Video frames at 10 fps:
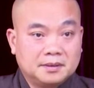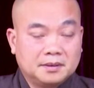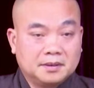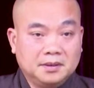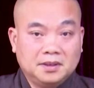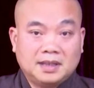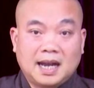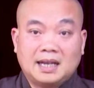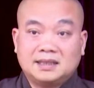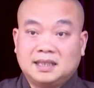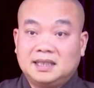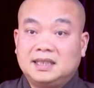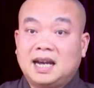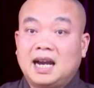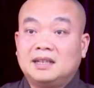người ta sẽ
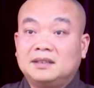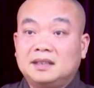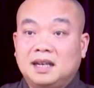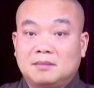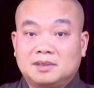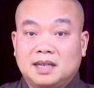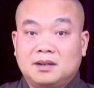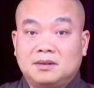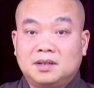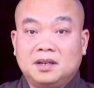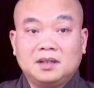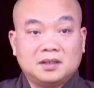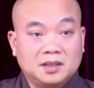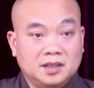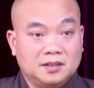giải thích làm sao để cho
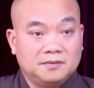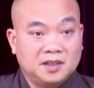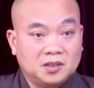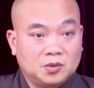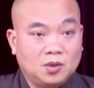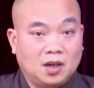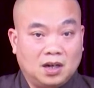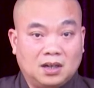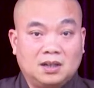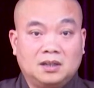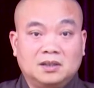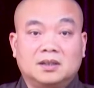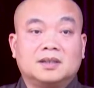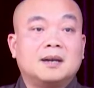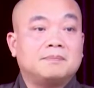tỳ vết của họ
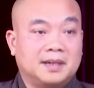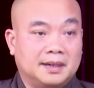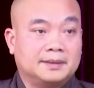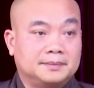được chấp nhận